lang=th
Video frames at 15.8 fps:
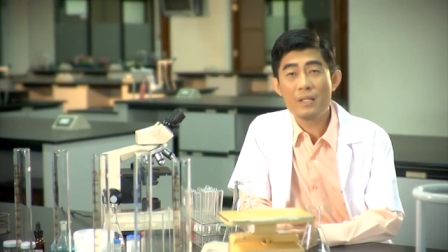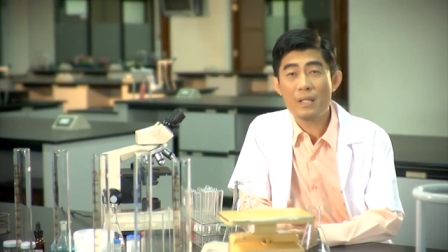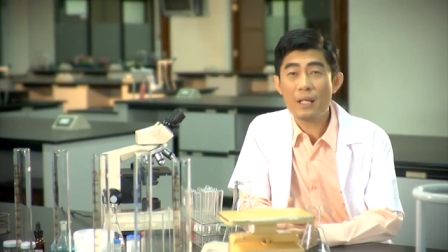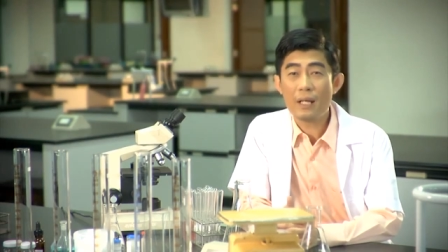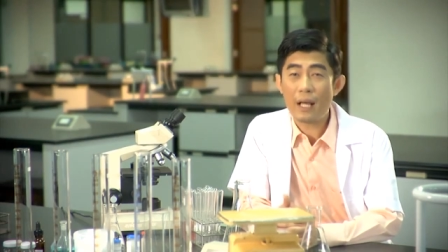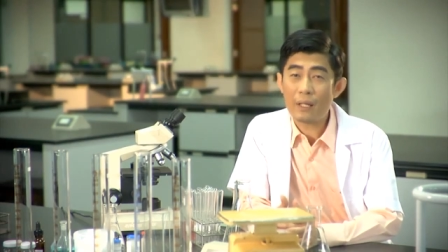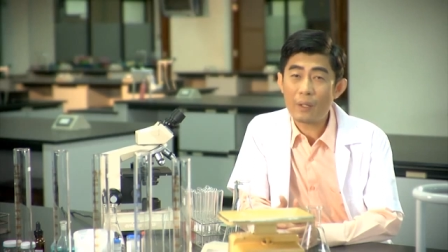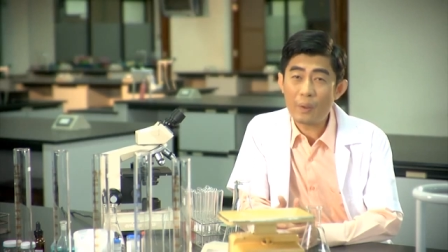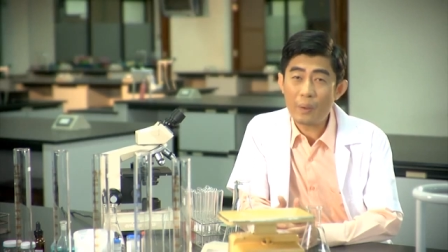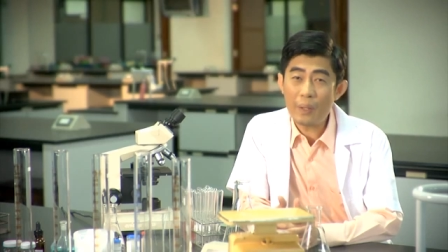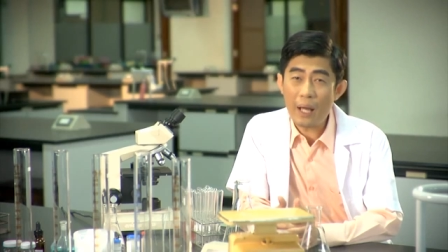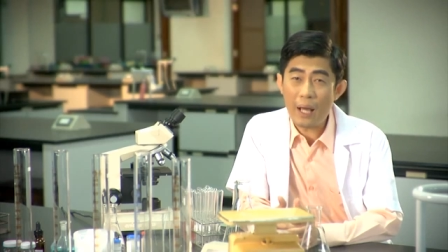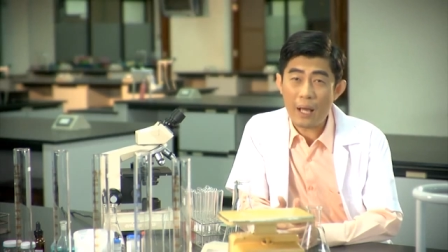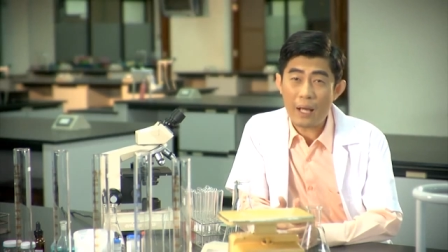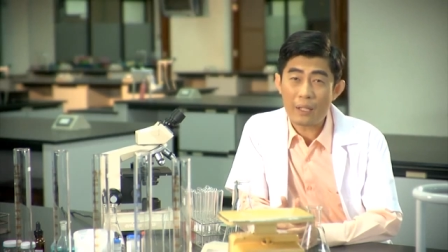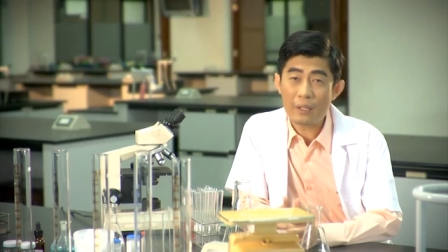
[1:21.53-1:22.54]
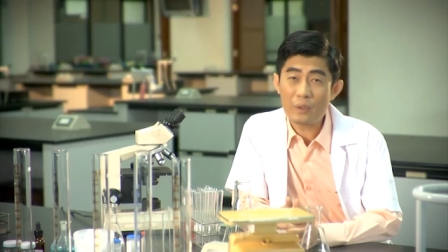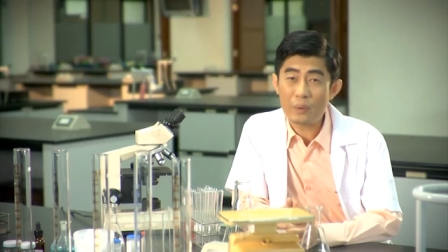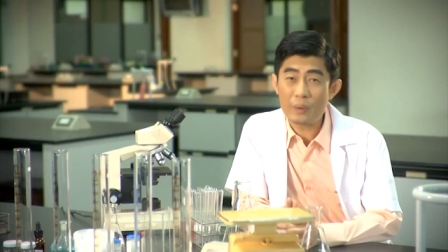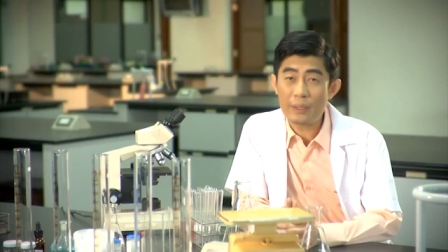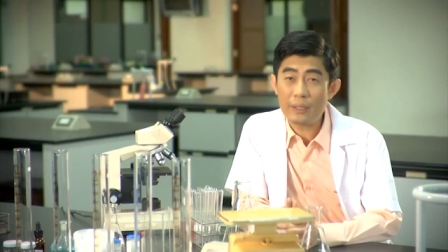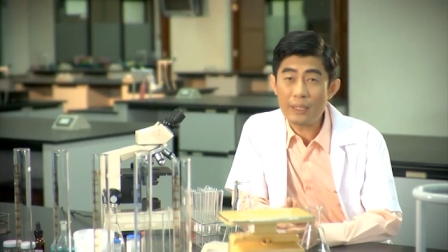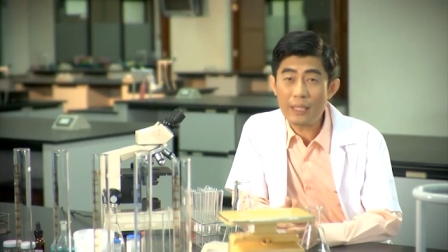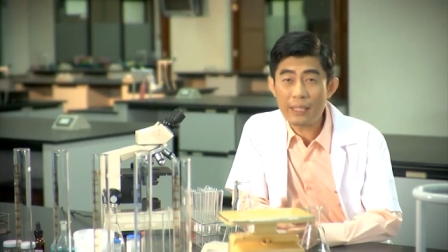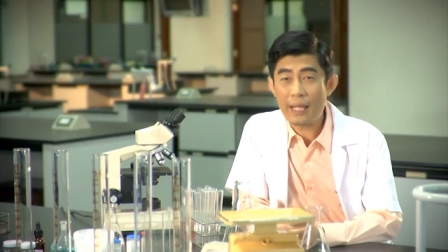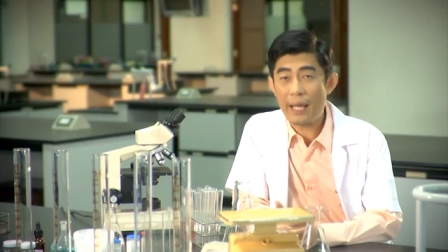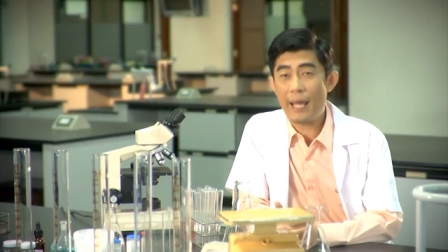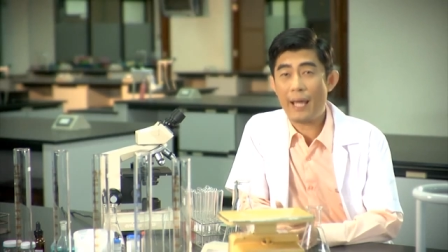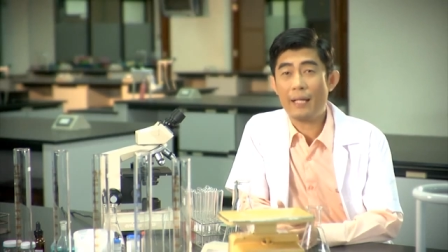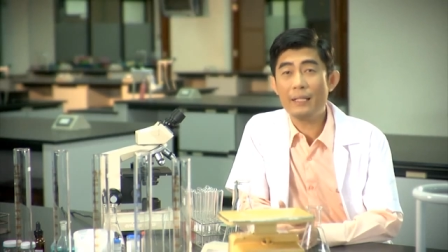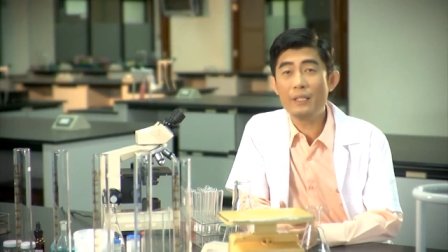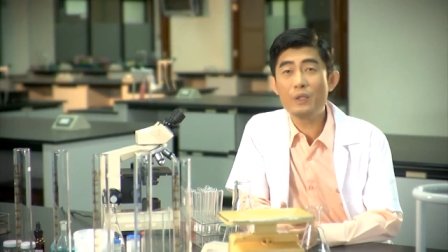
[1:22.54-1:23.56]
เช่นการค้นหาจุดเยือก
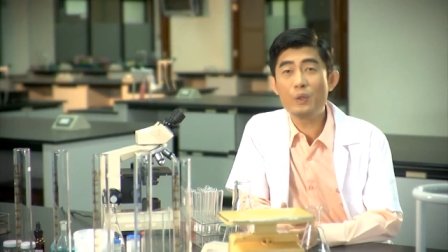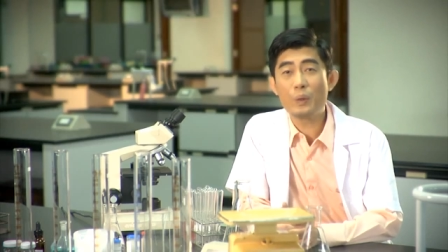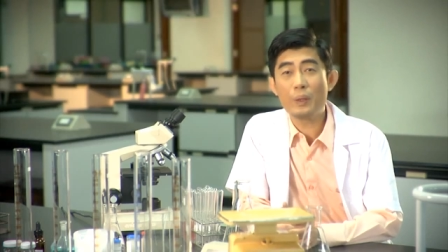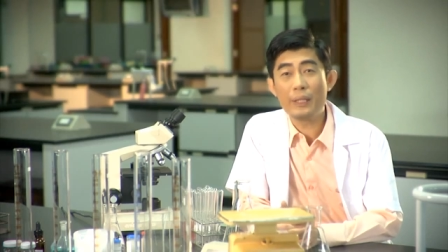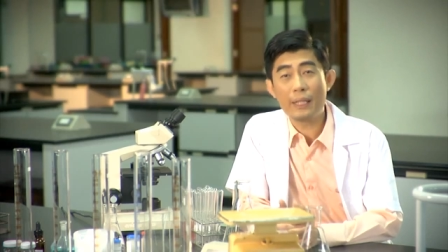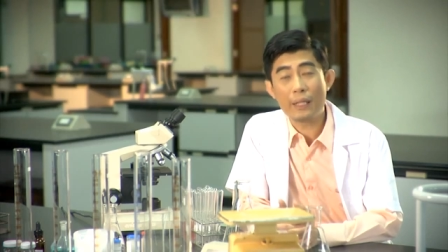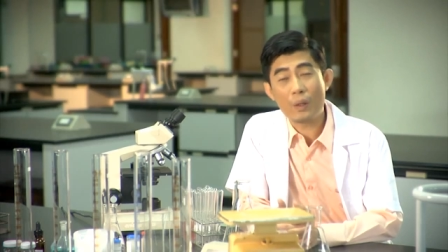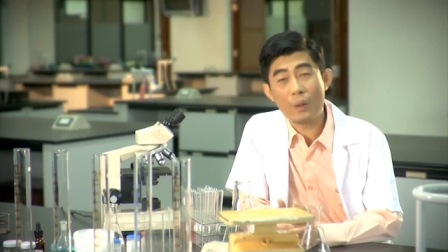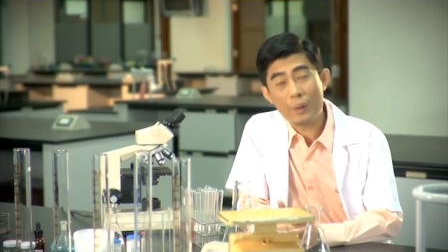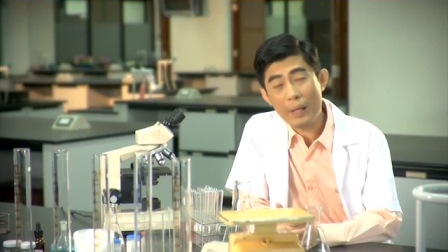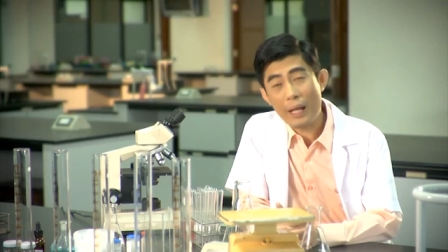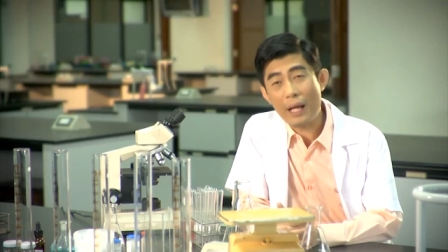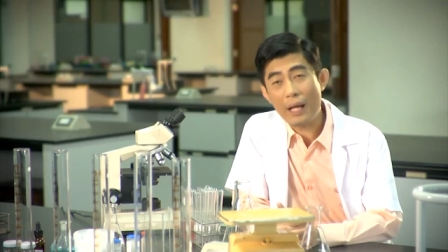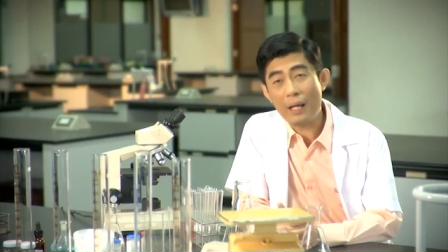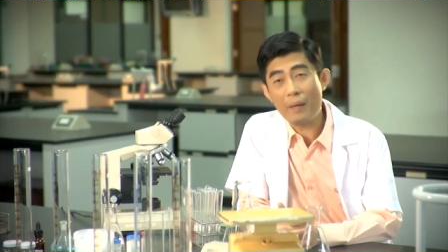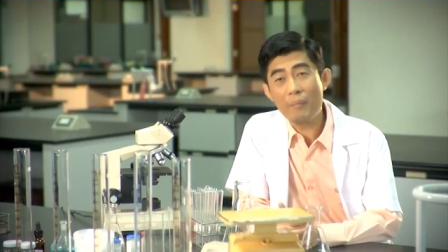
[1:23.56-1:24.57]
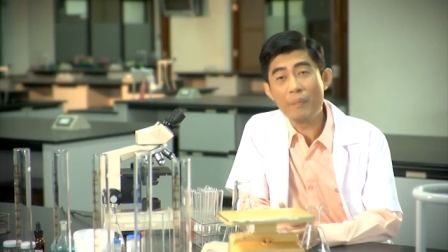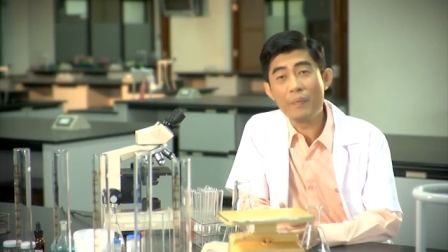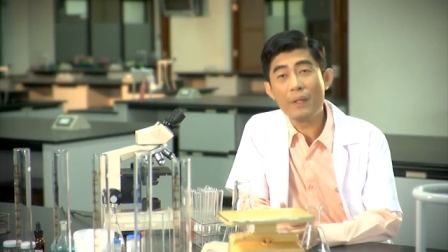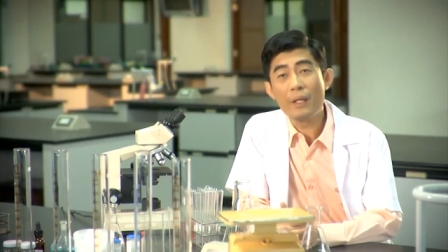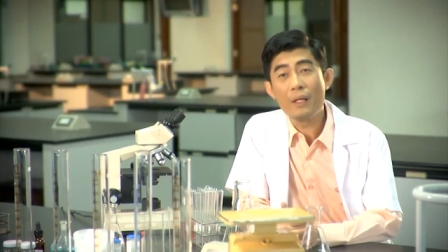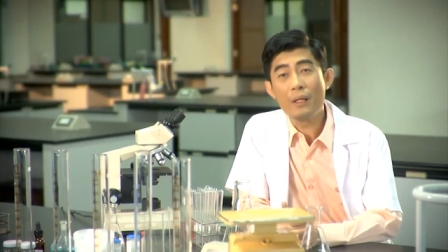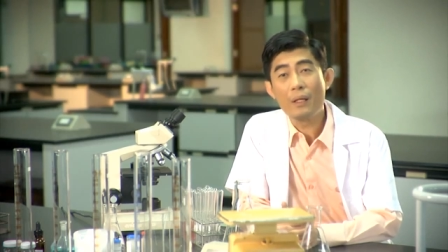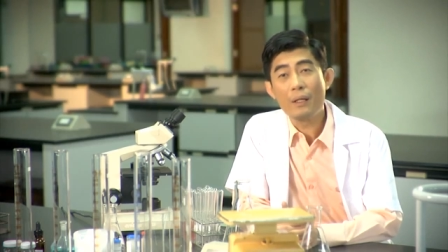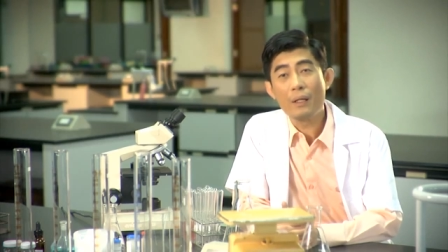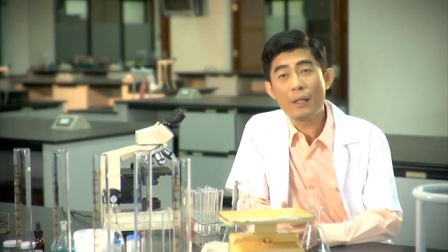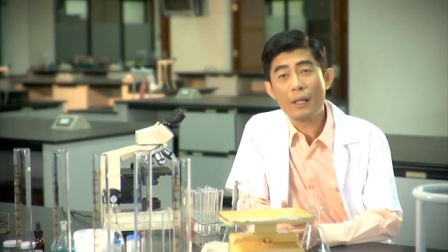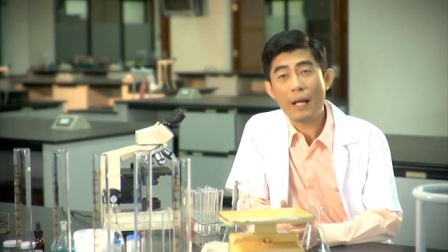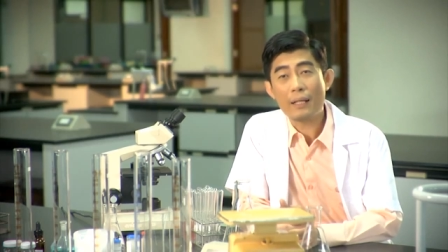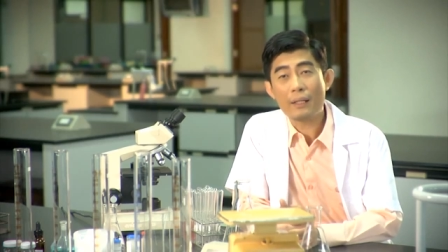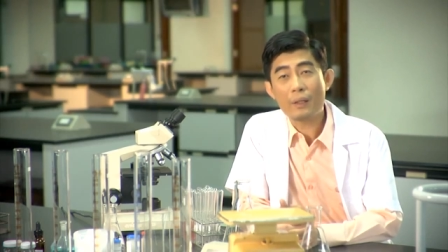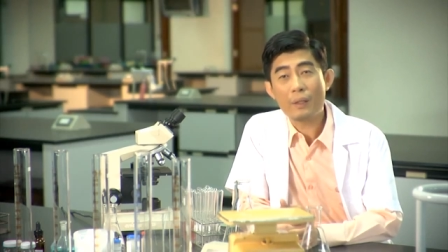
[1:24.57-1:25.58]
แข็งหรือจุดเดือดของ
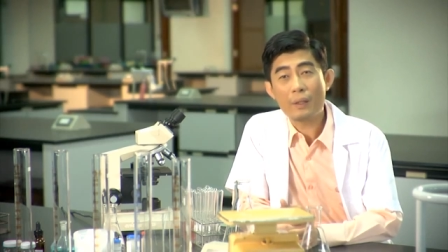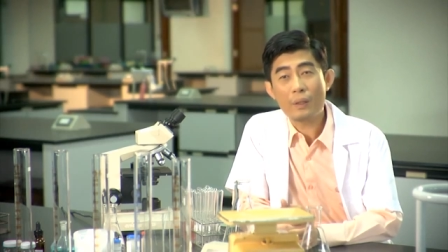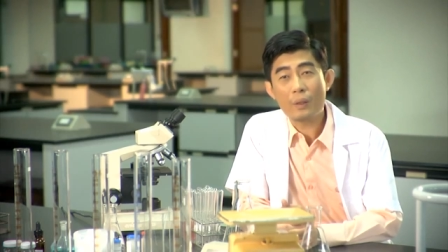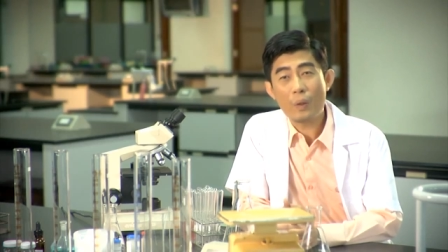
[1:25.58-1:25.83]
น้ำ การ